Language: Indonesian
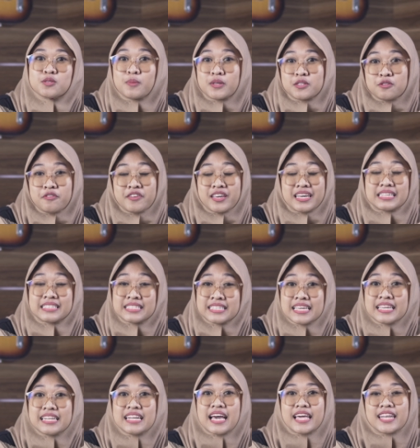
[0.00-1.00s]

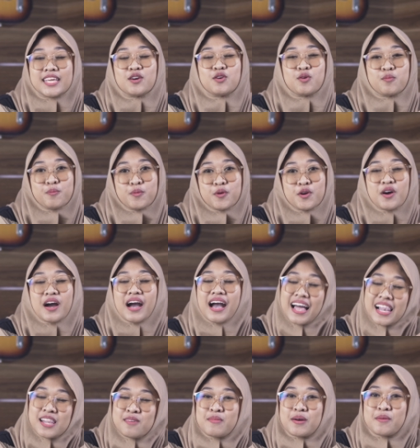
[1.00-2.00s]
spesifikasi dari Oppo
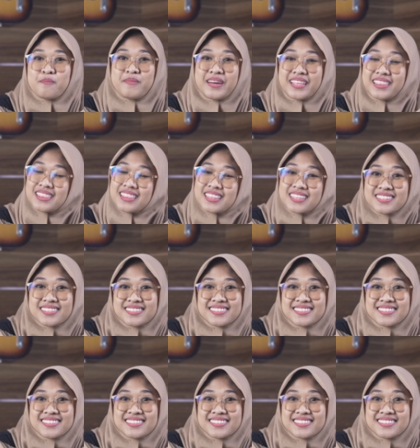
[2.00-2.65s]
A54.